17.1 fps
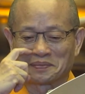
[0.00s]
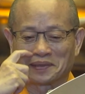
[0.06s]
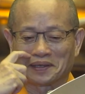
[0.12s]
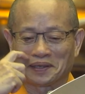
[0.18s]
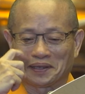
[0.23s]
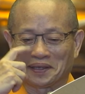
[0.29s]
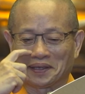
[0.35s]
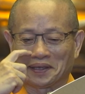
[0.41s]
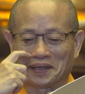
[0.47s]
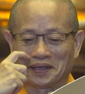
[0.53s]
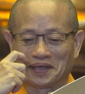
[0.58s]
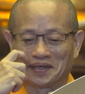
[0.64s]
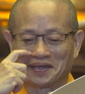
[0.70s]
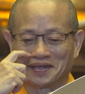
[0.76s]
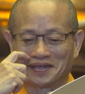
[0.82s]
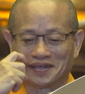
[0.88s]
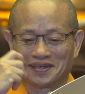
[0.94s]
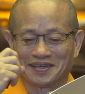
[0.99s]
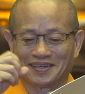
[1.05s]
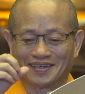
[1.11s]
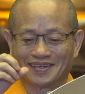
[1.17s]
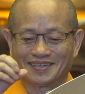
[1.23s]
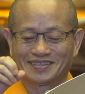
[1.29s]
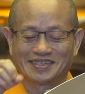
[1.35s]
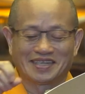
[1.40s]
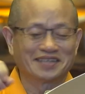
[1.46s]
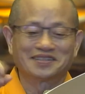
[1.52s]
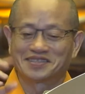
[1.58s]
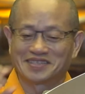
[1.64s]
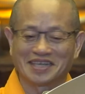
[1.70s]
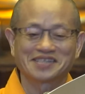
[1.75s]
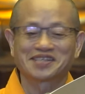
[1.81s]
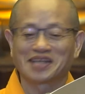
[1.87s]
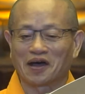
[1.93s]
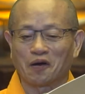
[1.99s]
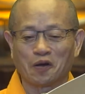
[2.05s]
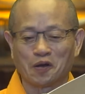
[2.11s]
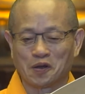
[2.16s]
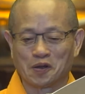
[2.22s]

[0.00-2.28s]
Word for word: 哎，减减少，